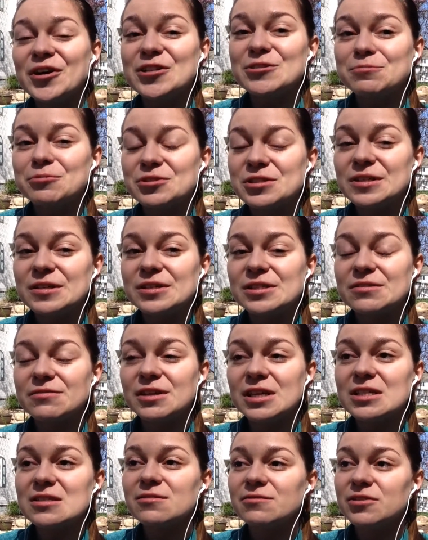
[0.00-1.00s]
спустилась
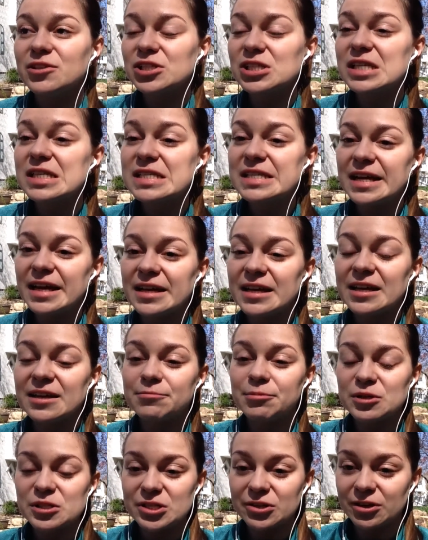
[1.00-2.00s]
вниз, вышла из здания
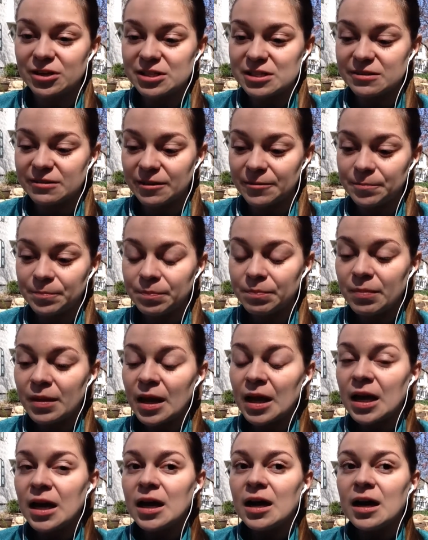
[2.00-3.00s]
посольства.
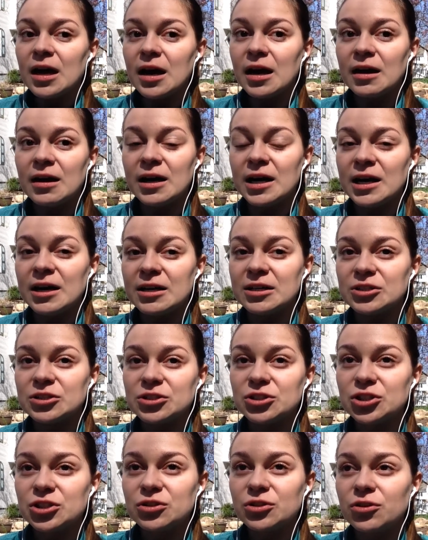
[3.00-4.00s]
А,
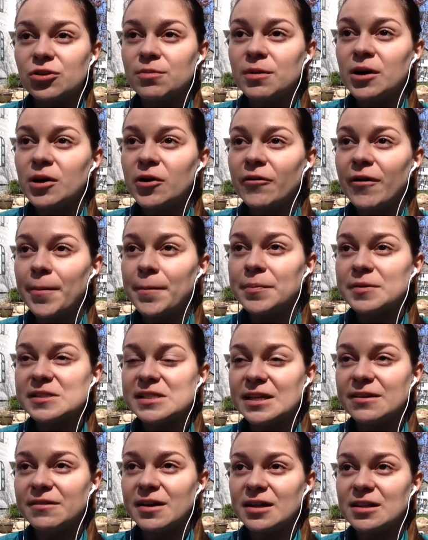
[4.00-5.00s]
что могу вам
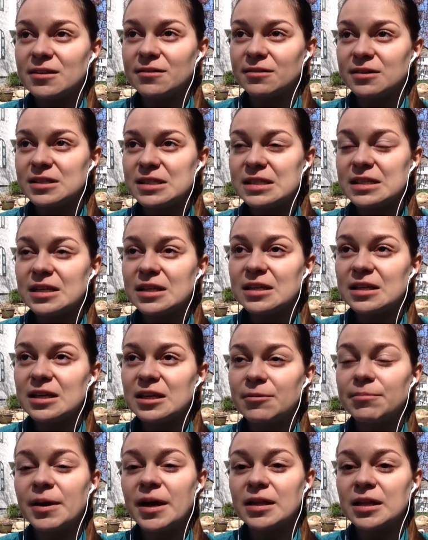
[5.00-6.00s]
посоветовать?
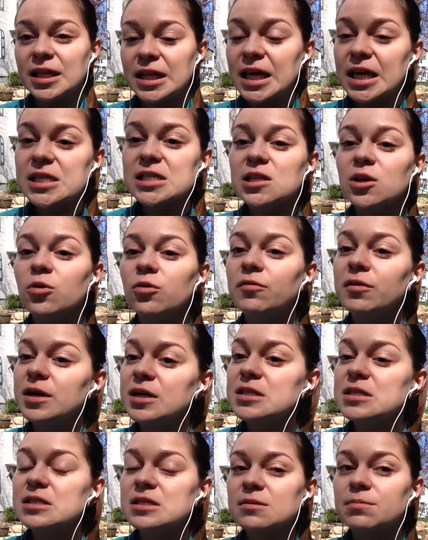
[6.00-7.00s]
Ребята, если у
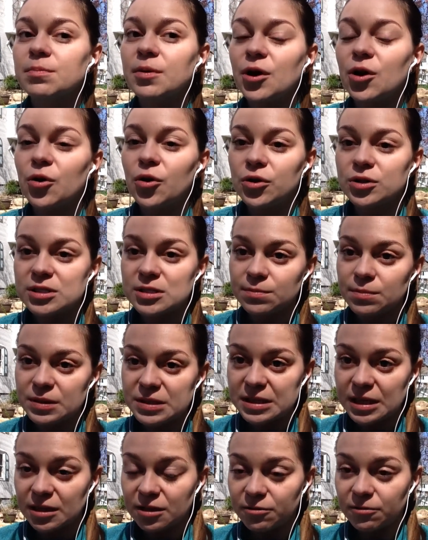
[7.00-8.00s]
вас проходит
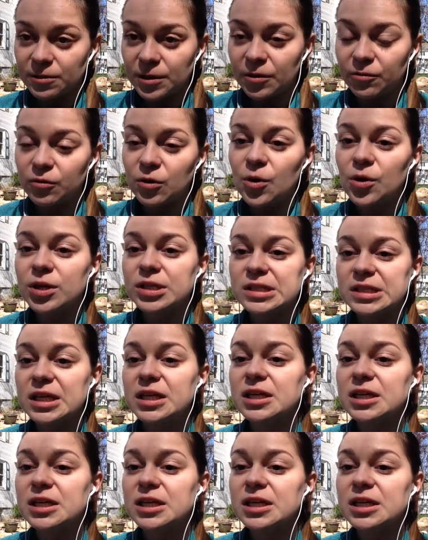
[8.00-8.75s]
собеседование в городе